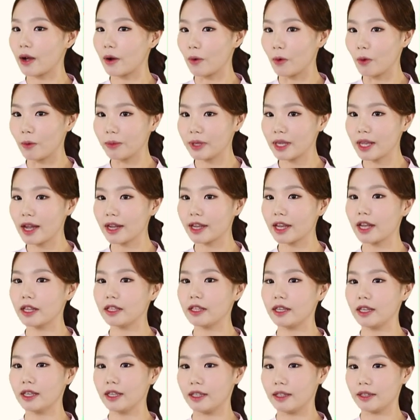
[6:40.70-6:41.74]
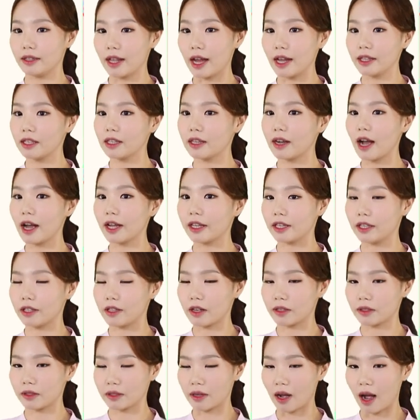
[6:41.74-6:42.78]
오미야게니 나니가
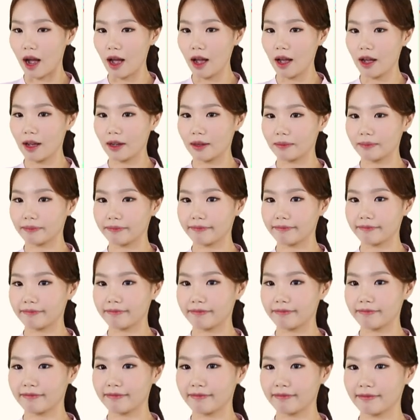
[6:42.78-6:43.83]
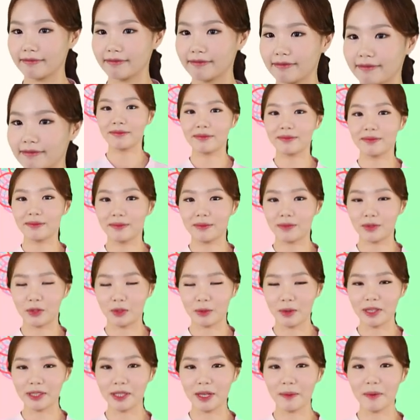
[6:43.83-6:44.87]
이いですか? 두
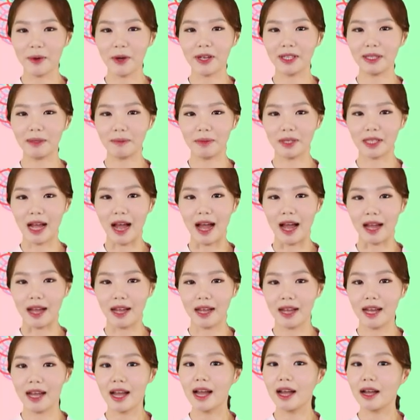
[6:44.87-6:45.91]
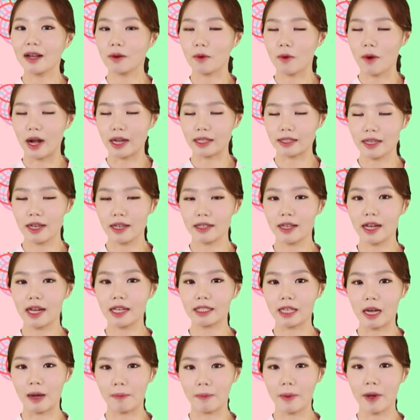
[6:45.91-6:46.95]
번째 표현입니다. 과자나
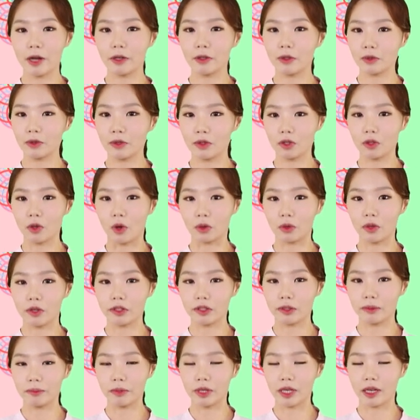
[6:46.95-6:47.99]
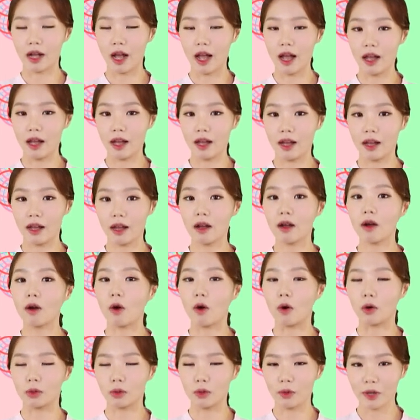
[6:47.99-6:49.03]
자파류 등은 어떻습니까?
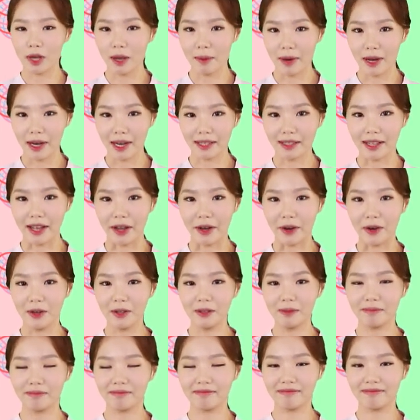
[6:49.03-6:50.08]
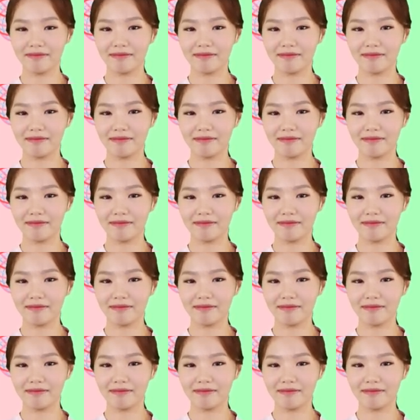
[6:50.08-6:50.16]
어떻게 말하나요?